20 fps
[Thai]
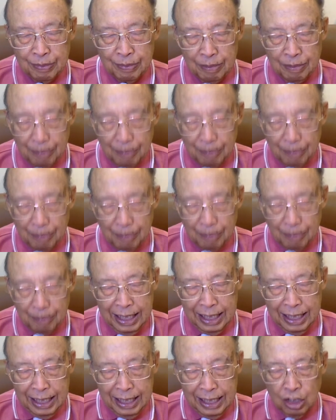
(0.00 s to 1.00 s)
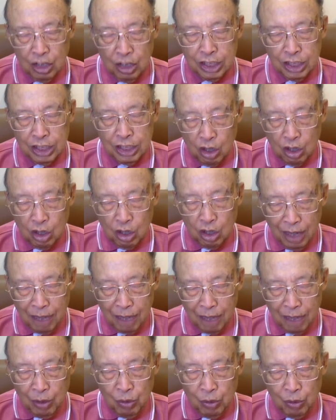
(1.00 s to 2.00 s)
บัดนี้ขน้อยจึงขอรับ
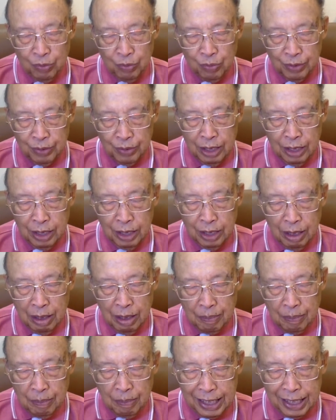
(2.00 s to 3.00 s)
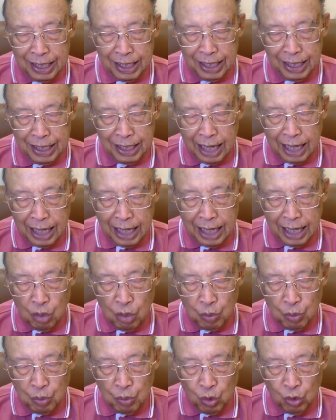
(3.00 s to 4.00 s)
เอา แผนการไทยของพร
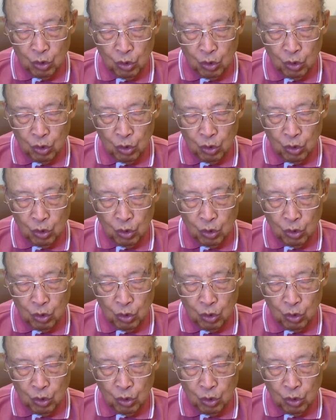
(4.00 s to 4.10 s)
งษ์